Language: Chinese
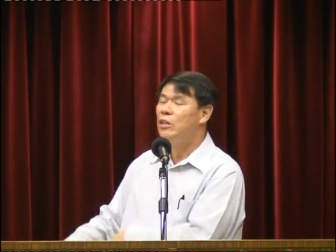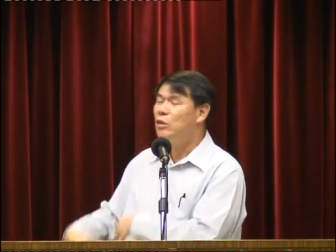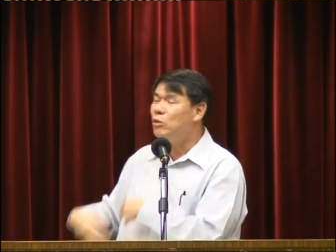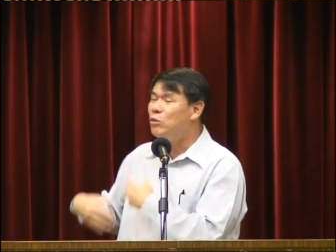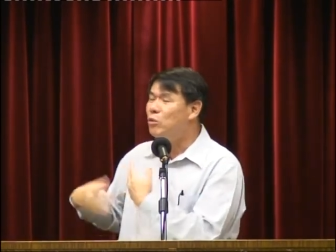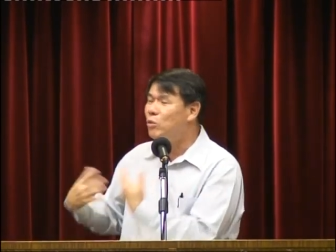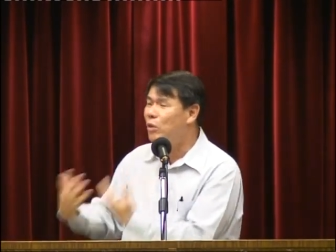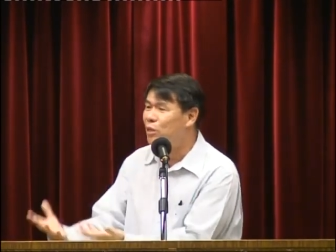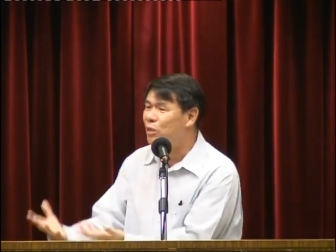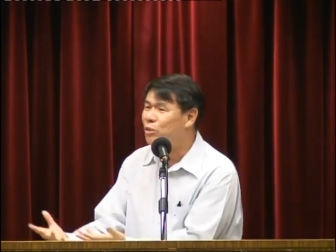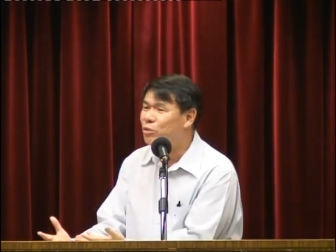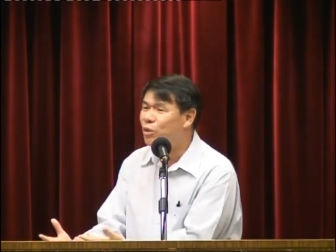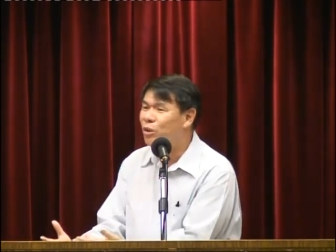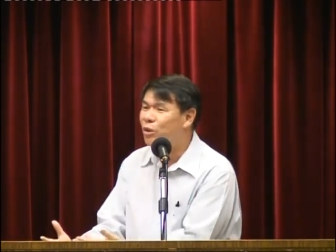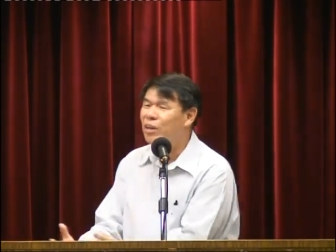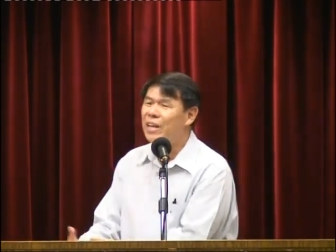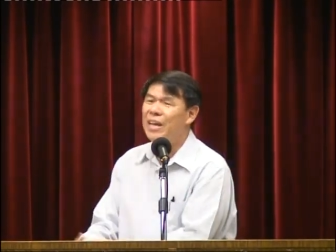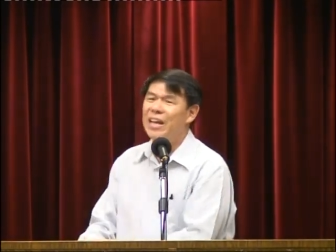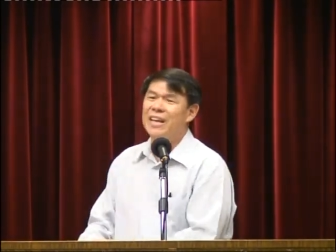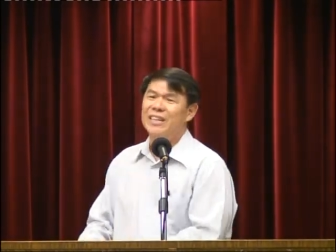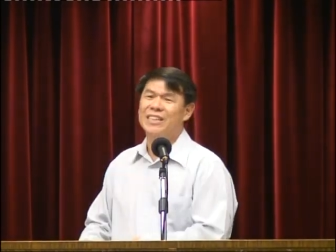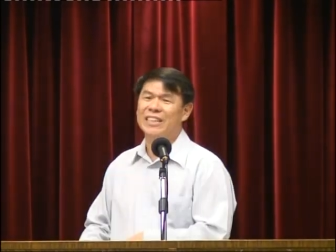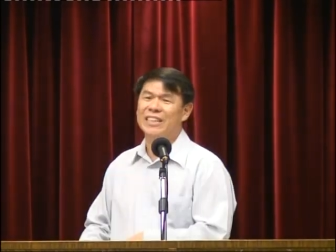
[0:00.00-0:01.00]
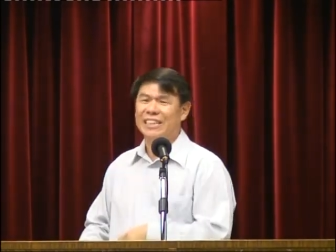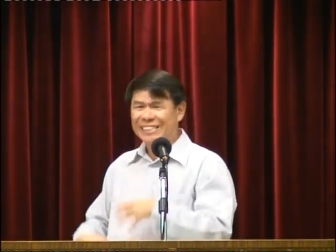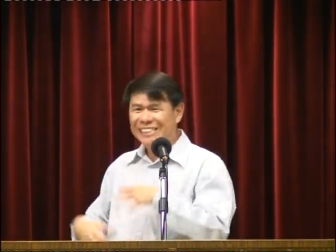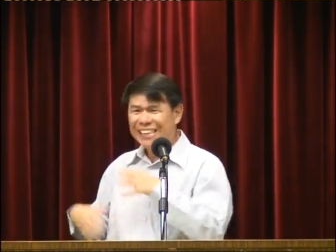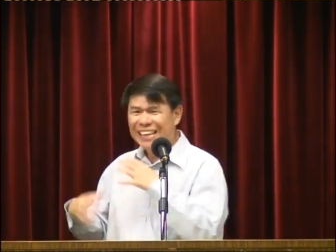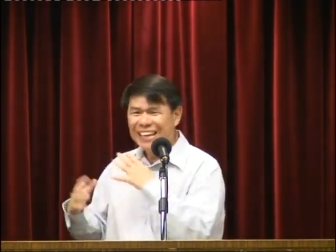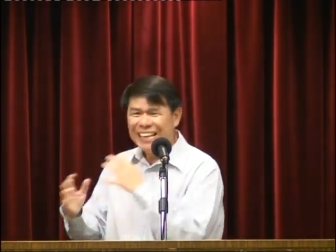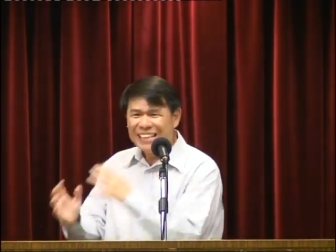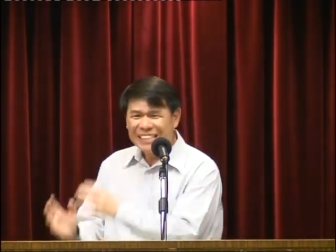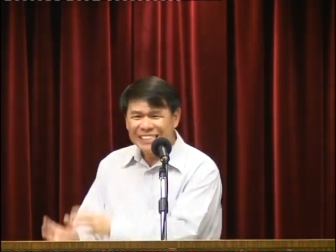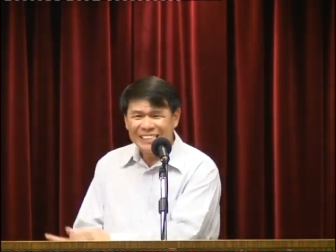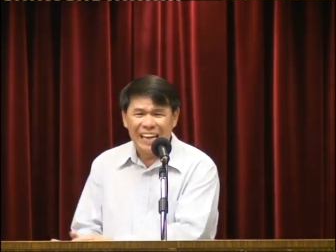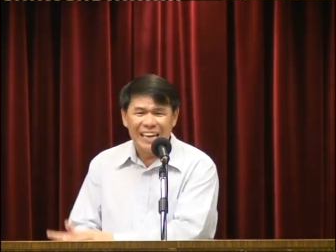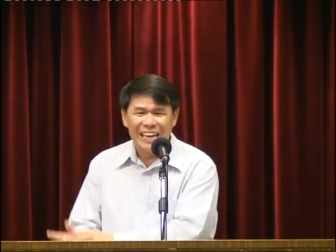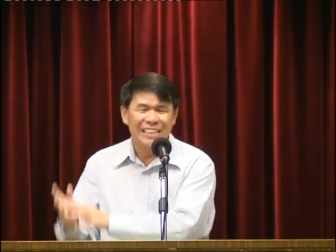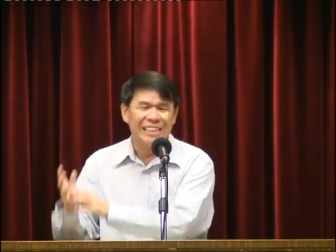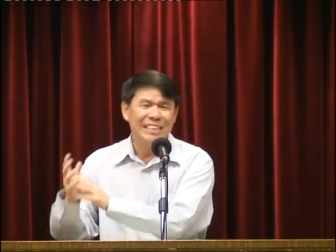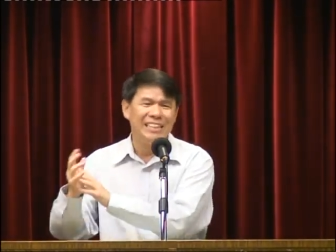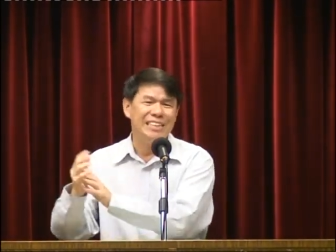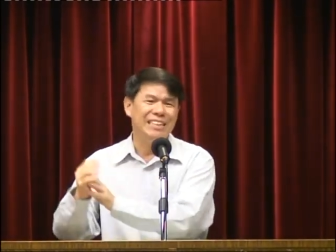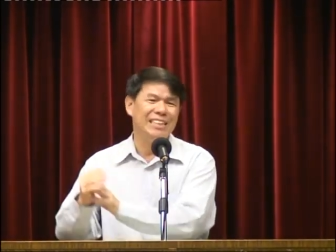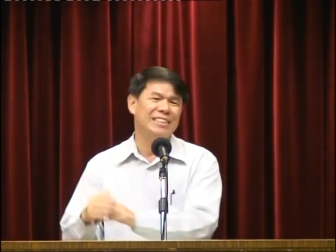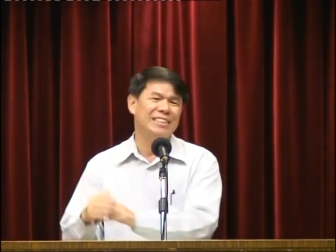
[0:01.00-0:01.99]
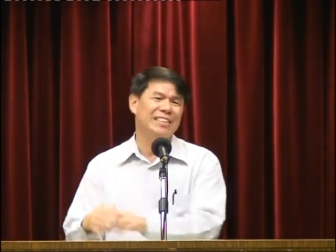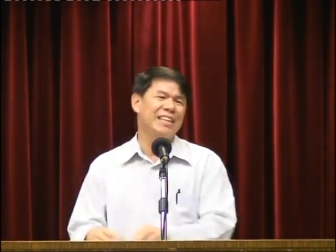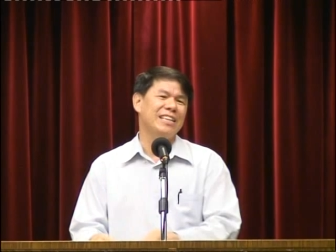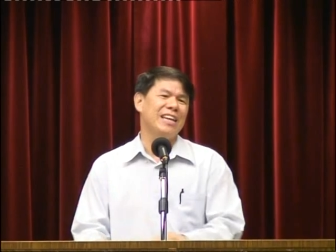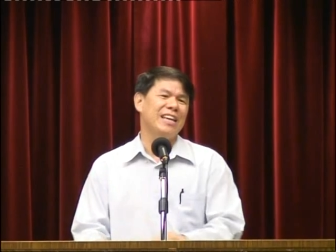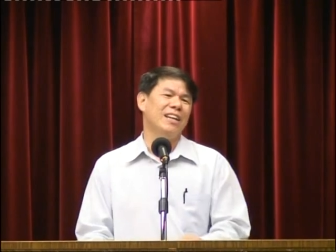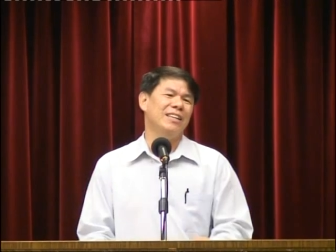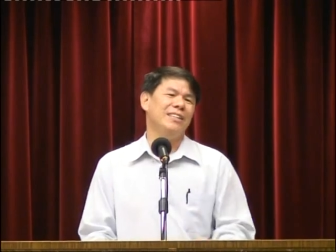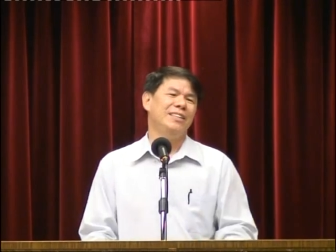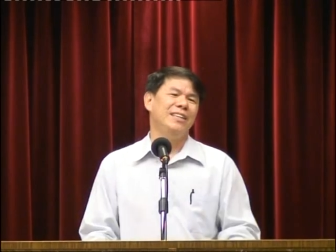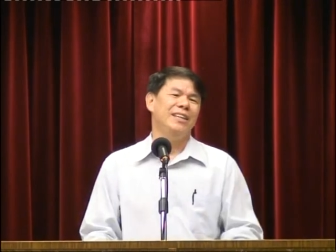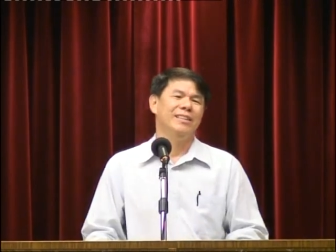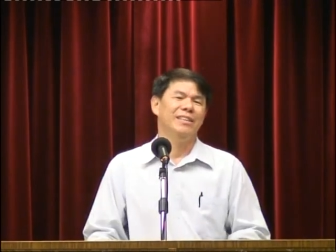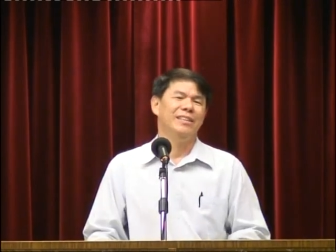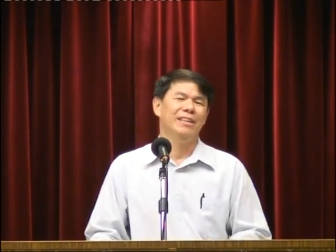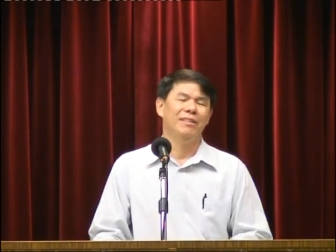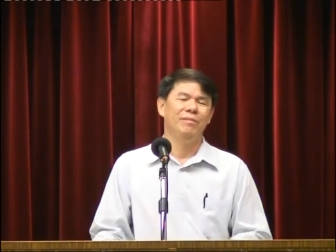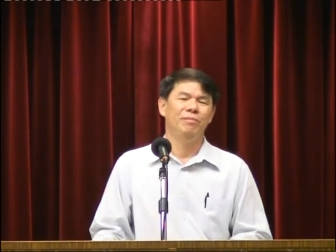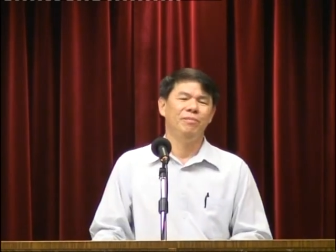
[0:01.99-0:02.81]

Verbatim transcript: 又有人说是第三个以赛亚写的。